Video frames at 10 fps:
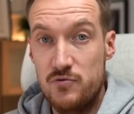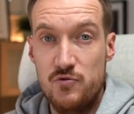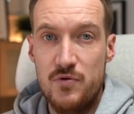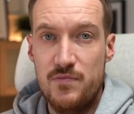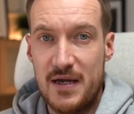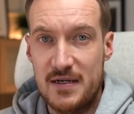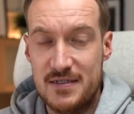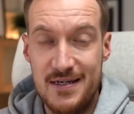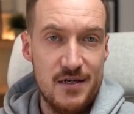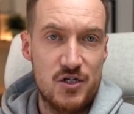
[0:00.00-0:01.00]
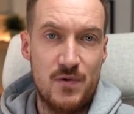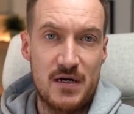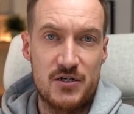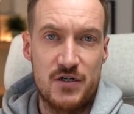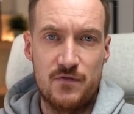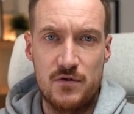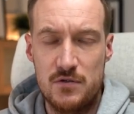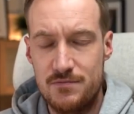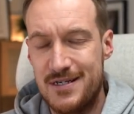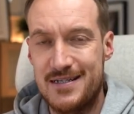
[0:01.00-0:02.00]
und du bemerkst, in der Schwangerschaft
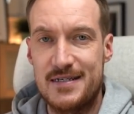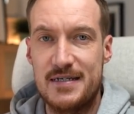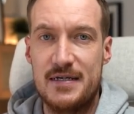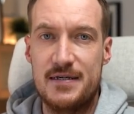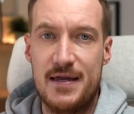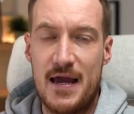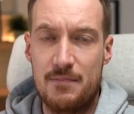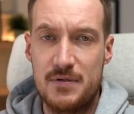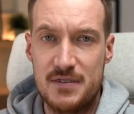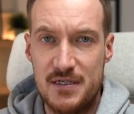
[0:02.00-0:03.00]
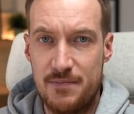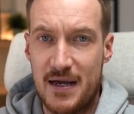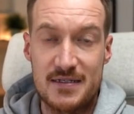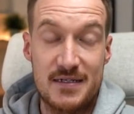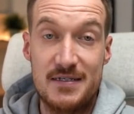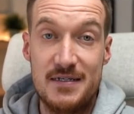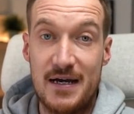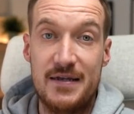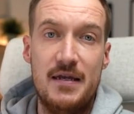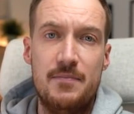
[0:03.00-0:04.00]
jetzt kriege ich einen Herpes, ich merke es richtig
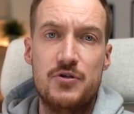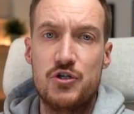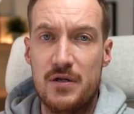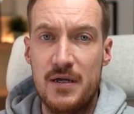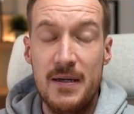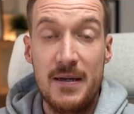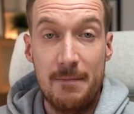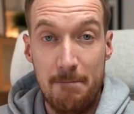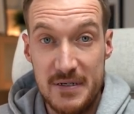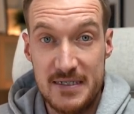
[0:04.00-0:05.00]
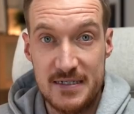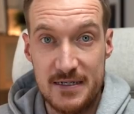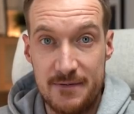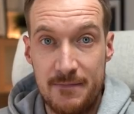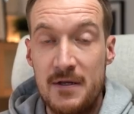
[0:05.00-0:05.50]
an der Lippe schon bitzeln.